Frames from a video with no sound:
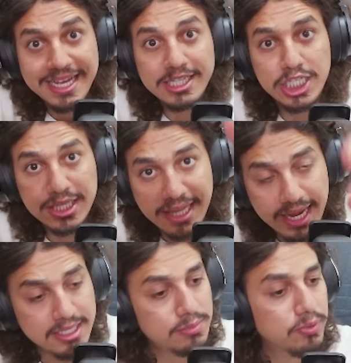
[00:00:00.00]
de
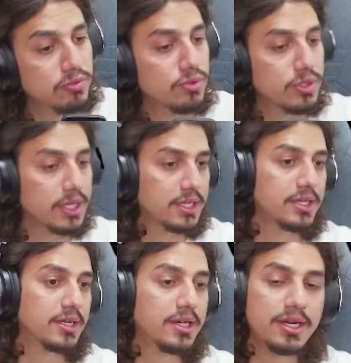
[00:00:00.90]
10 pro Muca
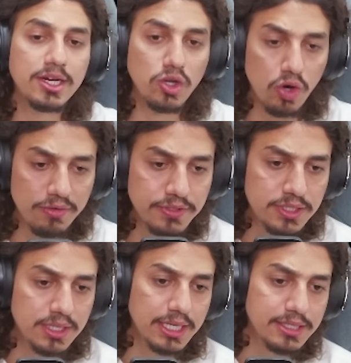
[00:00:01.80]
aqui. Muito 9
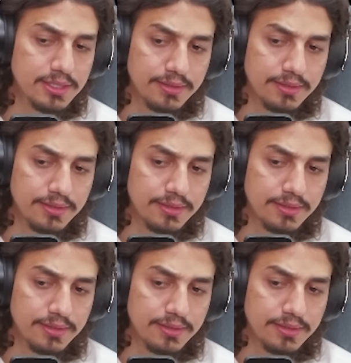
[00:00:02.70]
obrigado, de 10. viu, meus